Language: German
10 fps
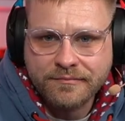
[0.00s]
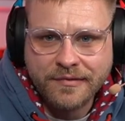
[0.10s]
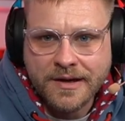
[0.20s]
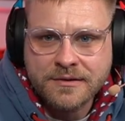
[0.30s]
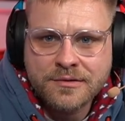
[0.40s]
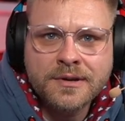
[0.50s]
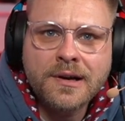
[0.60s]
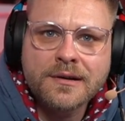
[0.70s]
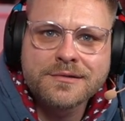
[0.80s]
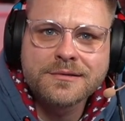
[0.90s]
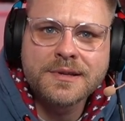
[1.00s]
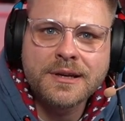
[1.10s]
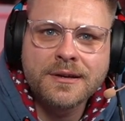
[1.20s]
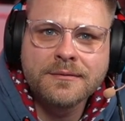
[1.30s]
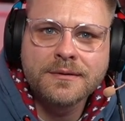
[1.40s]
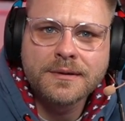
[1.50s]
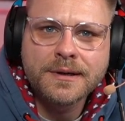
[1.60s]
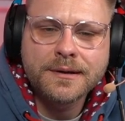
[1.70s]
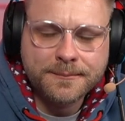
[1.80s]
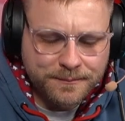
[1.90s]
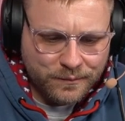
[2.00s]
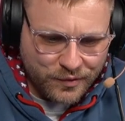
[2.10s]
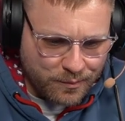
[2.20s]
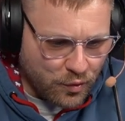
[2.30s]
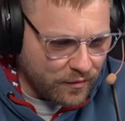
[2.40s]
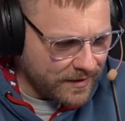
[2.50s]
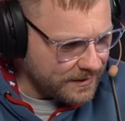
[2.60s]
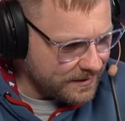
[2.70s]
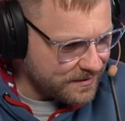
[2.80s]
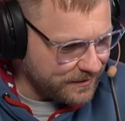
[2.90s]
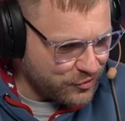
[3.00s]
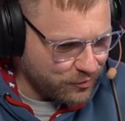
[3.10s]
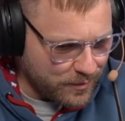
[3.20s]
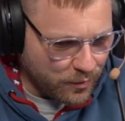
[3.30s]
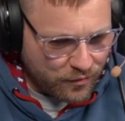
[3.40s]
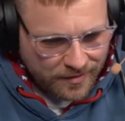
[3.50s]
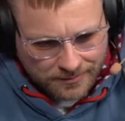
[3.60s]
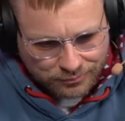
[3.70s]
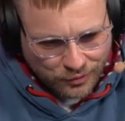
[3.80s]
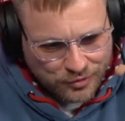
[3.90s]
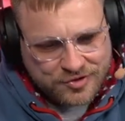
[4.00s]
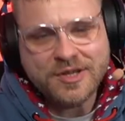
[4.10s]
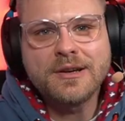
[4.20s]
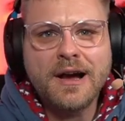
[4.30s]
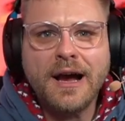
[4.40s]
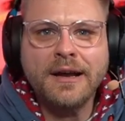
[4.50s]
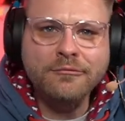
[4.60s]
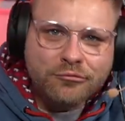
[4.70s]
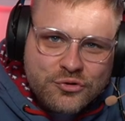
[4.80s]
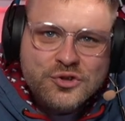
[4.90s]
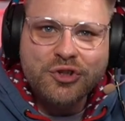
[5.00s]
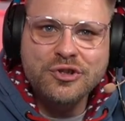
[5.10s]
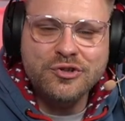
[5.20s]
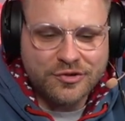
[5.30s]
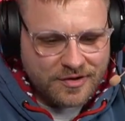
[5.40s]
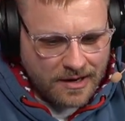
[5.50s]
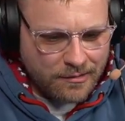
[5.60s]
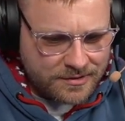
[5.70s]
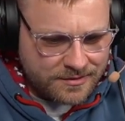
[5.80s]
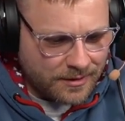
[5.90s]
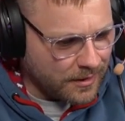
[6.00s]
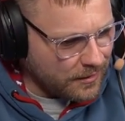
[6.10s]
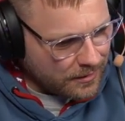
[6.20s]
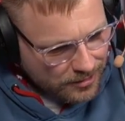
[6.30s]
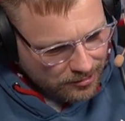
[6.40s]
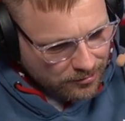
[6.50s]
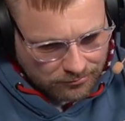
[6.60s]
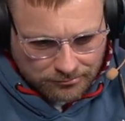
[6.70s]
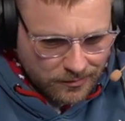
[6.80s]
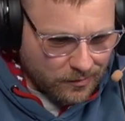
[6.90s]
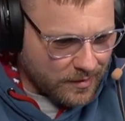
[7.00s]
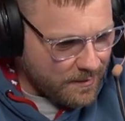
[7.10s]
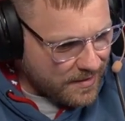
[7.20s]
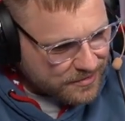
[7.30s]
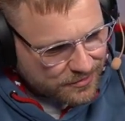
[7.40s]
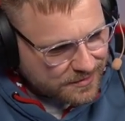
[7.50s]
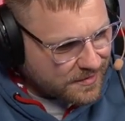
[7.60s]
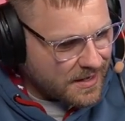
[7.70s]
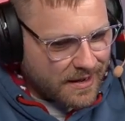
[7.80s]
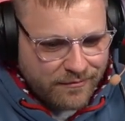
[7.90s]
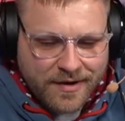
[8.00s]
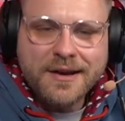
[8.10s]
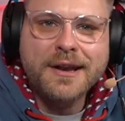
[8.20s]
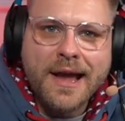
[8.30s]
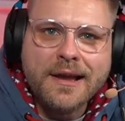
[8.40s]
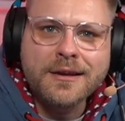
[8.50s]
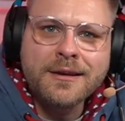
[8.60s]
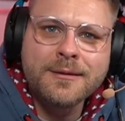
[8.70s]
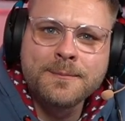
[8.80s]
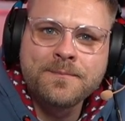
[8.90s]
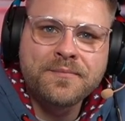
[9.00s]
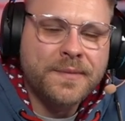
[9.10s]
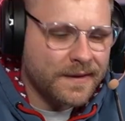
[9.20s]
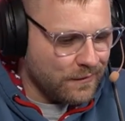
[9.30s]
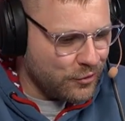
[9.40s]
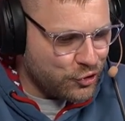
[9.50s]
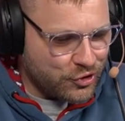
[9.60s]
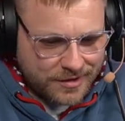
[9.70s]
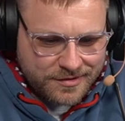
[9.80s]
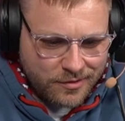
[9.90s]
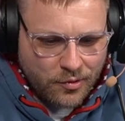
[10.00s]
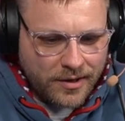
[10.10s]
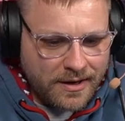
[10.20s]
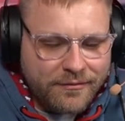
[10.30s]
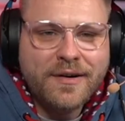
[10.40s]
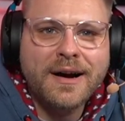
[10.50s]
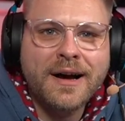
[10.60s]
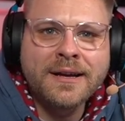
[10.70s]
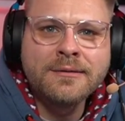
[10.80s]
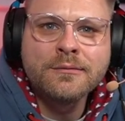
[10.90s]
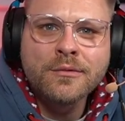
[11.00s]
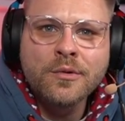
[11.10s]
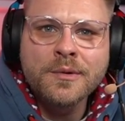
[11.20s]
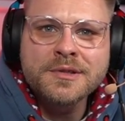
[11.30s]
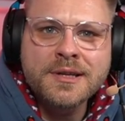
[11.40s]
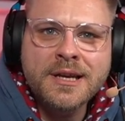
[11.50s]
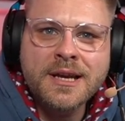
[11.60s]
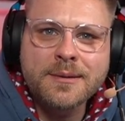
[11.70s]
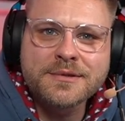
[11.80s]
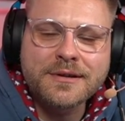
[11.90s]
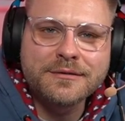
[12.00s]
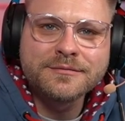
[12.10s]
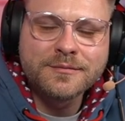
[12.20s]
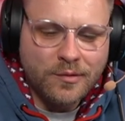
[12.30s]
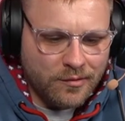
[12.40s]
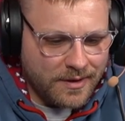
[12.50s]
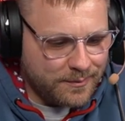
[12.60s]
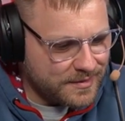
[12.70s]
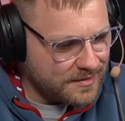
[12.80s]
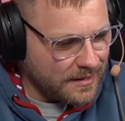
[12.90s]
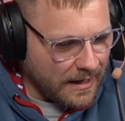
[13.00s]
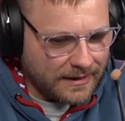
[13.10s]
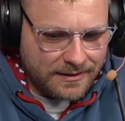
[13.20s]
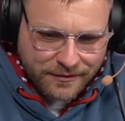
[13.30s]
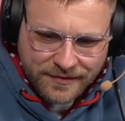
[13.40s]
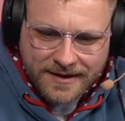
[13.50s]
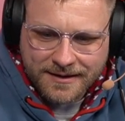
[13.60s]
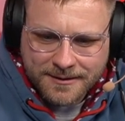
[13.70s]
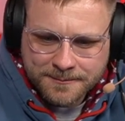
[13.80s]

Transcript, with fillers: Werkzeug, also den ähm, Remover, den Switch Remover, drückst den daran, ziehst es raus und dann machst du das Ding einfach nackig und dann steckst die neuen einfach rein und machst die Keycaps drauf und dann bist du eigentlich fertig.